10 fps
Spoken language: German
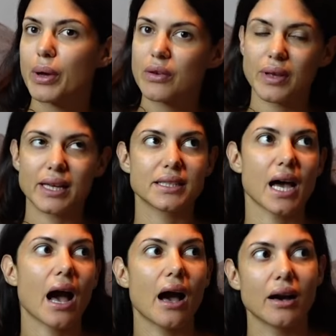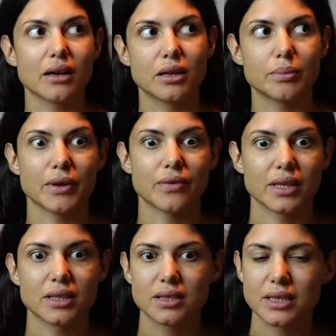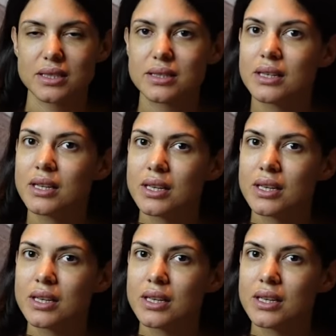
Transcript: perfekte Haare, perfekte Dings.